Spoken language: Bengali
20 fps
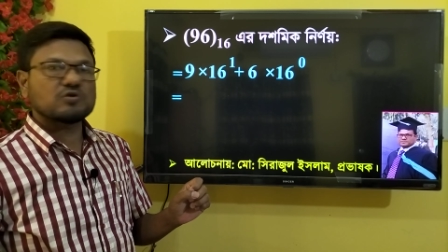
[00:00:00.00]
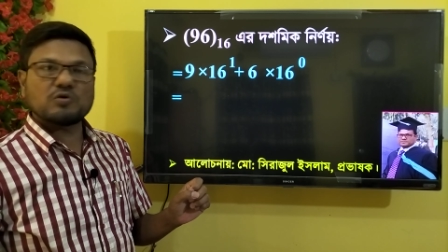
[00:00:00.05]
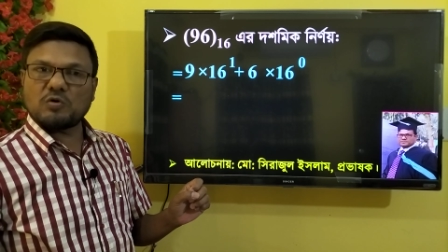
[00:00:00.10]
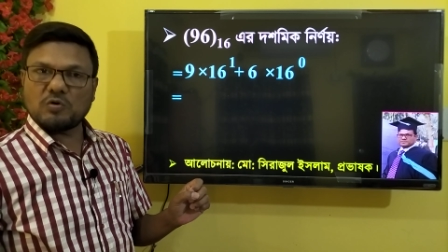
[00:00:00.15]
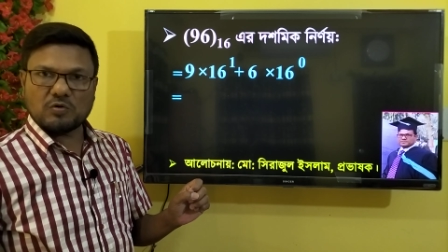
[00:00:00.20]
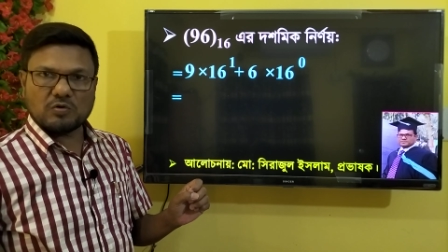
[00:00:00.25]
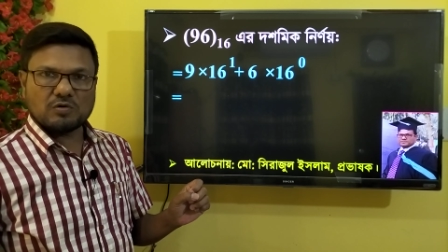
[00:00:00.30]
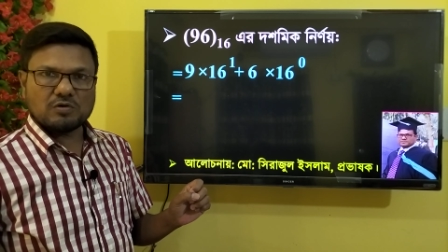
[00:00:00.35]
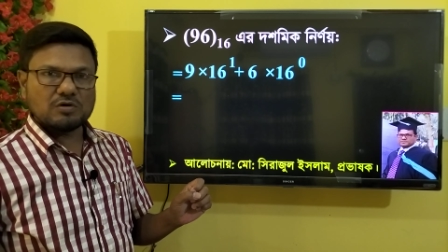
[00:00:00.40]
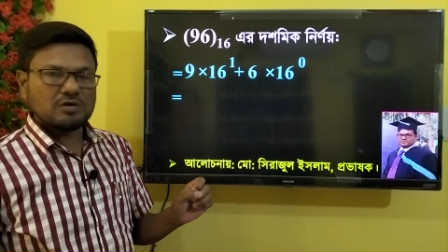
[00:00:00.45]

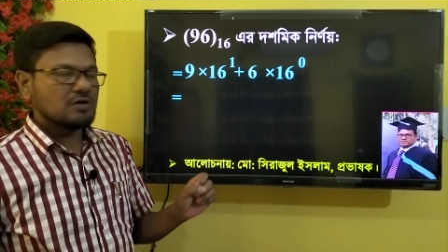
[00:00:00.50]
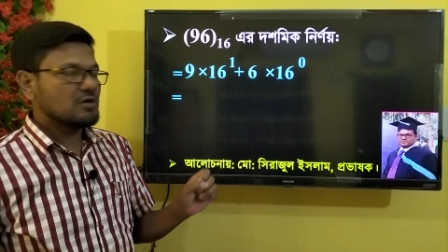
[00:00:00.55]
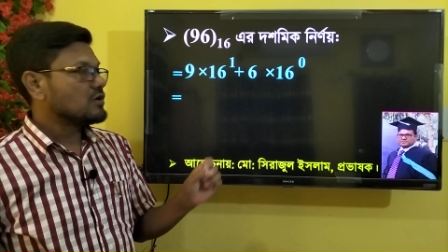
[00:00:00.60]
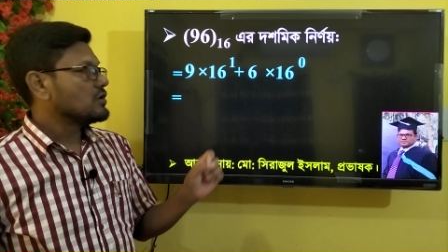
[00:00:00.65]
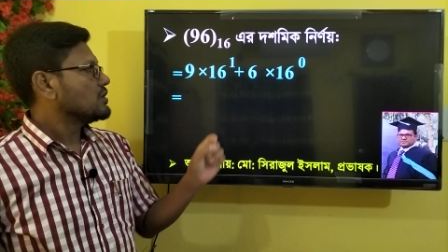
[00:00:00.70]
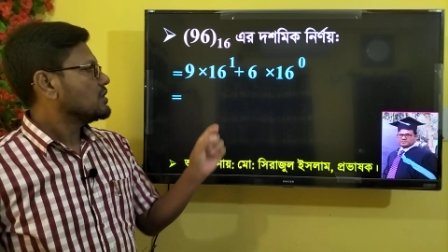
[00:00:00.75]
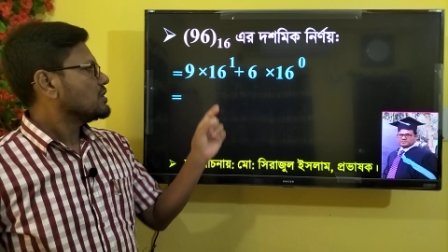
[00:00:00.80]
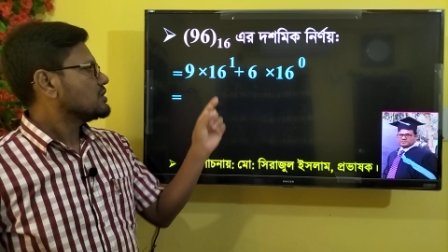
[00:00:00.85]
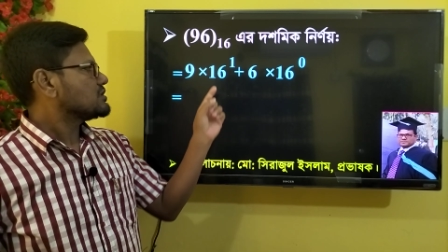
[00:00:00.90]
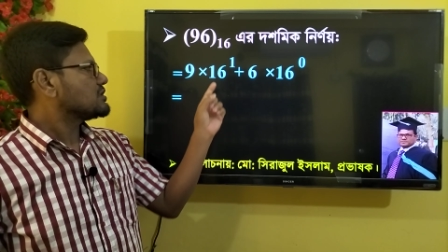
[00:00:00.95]
ষোলো
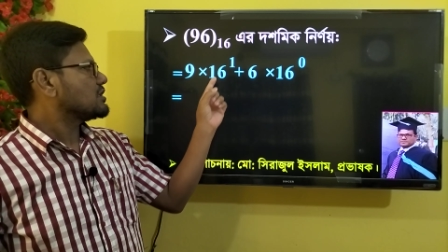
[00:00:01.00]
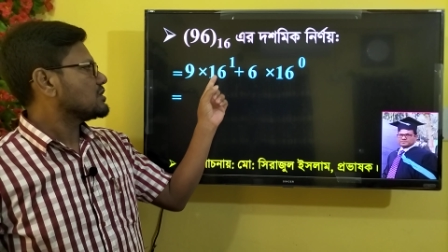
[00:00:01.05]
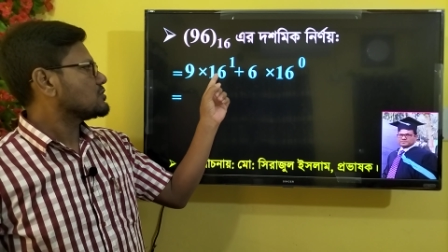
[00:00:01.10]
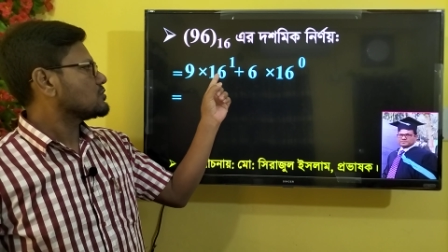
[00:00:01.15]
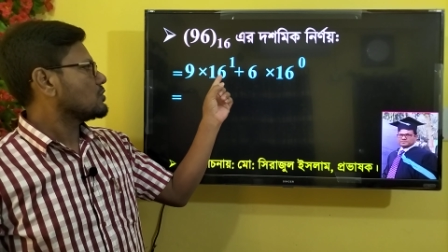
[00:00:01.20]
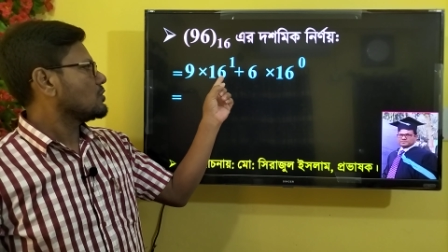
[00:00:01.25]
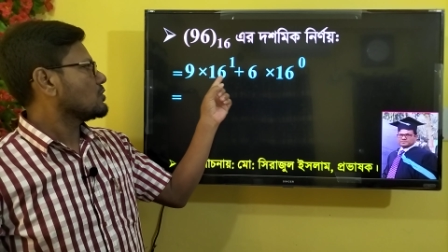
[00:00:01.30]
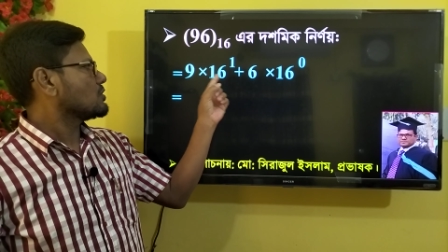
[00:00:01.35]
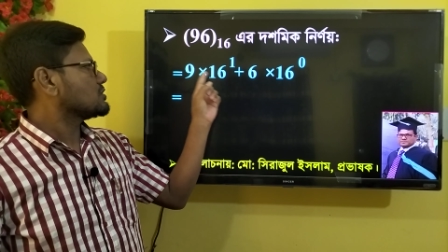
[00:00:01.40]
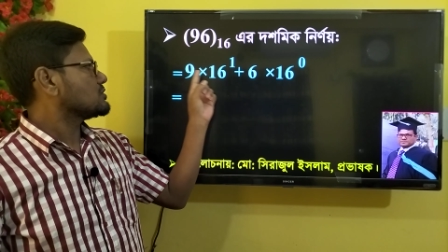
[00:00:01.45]
সেই
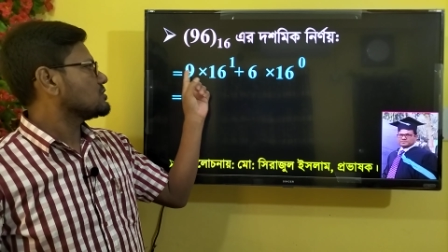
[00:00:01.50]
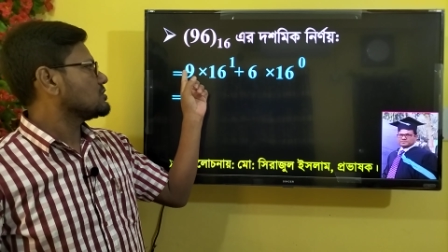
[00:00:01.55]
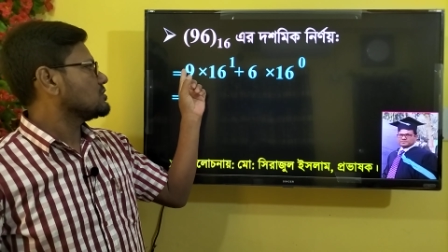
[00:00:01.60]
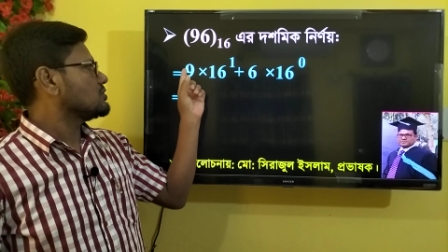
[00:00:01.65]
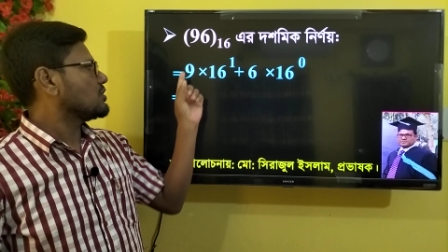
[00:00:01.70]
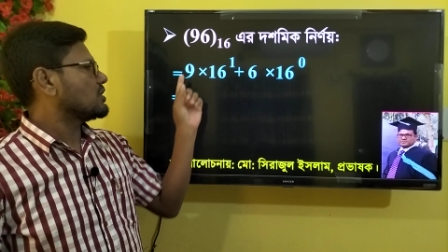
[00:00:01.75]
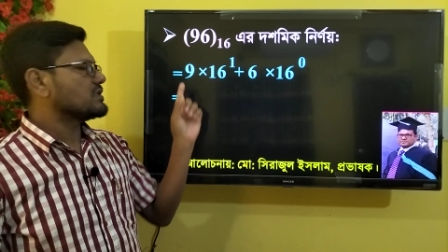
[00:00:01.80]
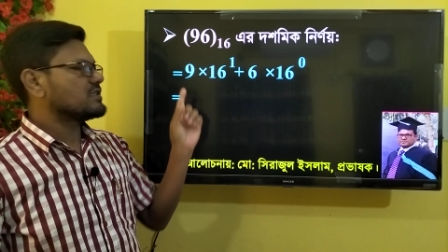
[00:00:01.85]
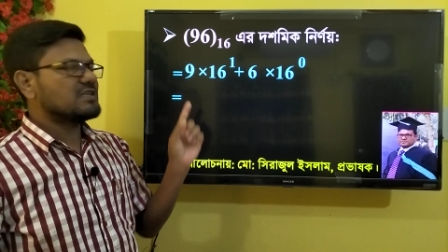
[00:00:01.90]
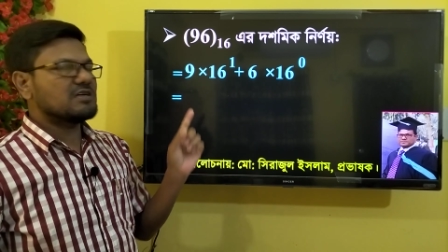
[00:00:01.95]
ষোলোকে যদি
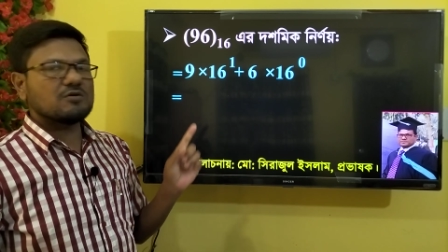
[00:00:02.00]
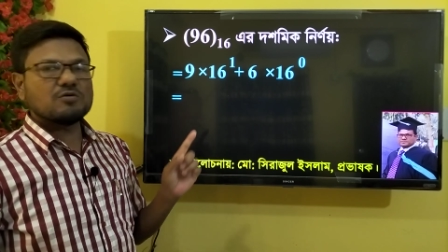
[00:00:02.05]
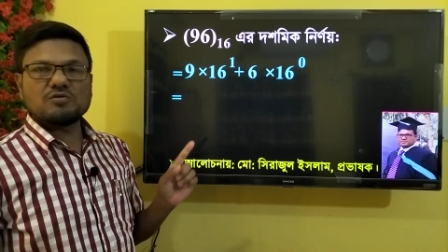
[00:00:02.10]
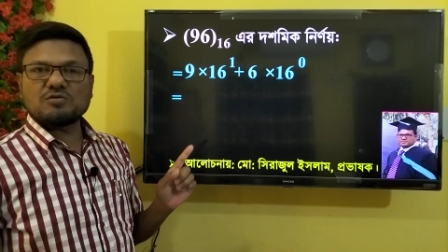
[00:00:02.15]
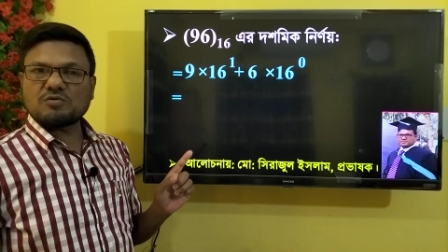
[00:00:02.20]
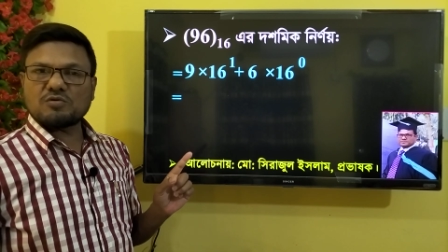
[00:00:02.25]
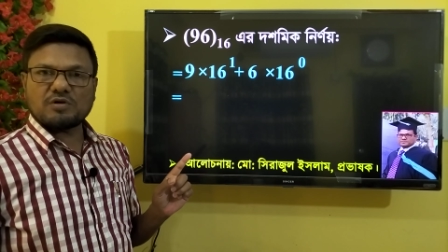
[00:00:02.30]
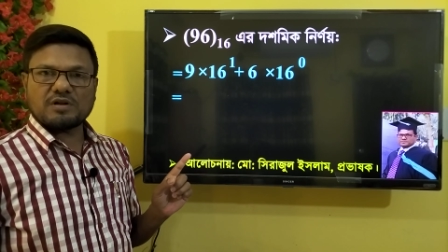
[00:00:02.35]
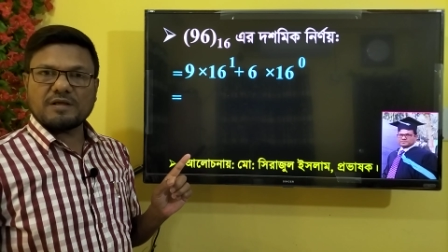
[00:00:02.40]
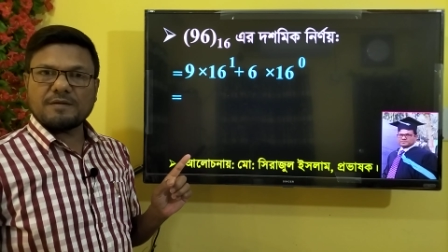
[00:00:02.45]
নয় দিয়ে
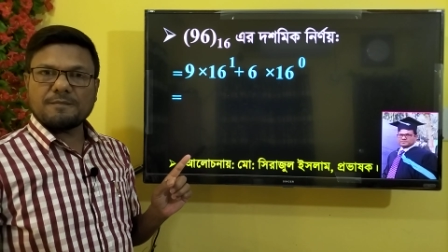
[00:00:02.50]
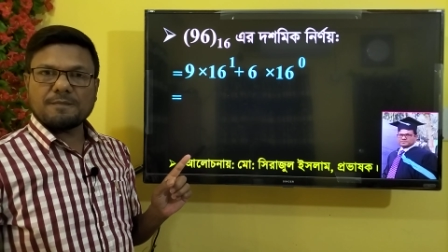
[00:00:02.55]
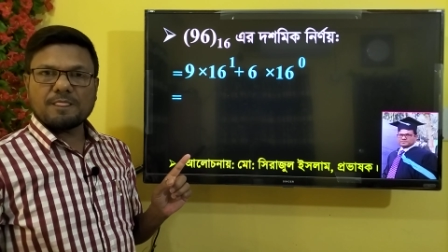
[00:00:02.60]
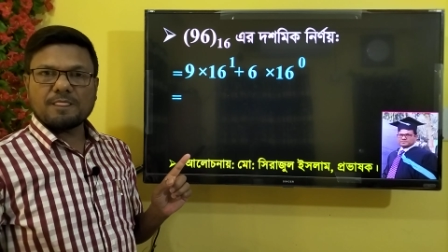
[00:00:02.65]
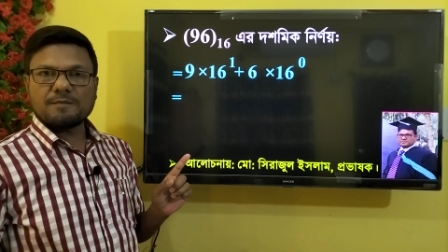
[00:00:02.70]
গুণ করি